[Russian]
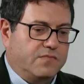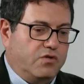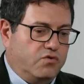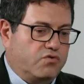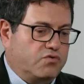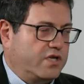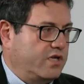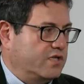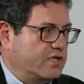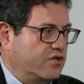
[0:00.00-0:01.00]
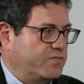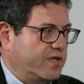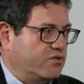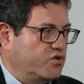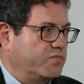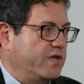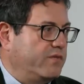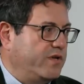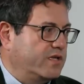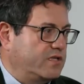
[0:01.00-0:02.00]
ну, русские, не знаю, спецслужбы
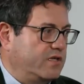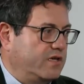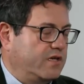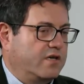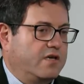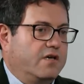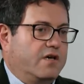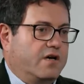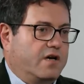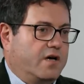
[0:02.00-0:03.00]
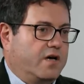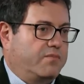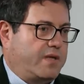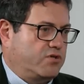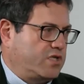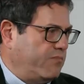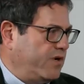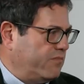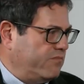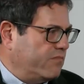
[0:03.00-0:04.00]
или местные, а, потому что там
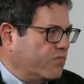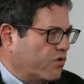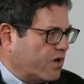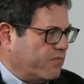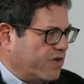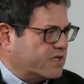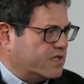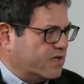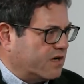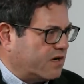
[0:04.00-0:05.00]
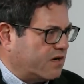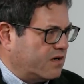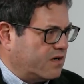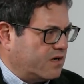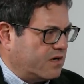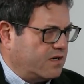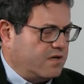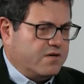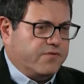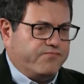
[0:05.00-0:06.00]
были много местных, а,
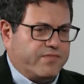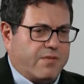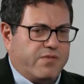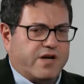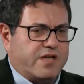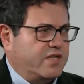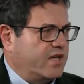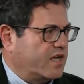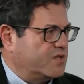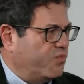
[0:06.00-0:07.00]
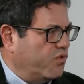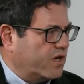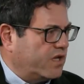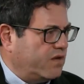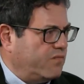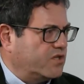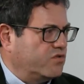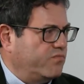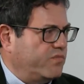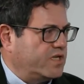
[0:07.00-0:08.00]
там были разные разборки
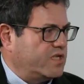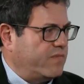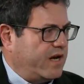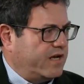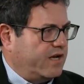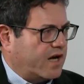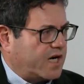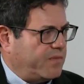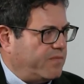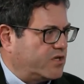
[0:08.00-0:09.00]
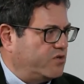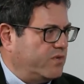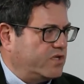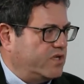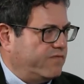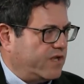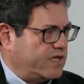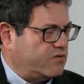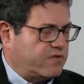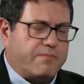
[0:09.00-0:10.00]
между местными олигархами, между местной властью.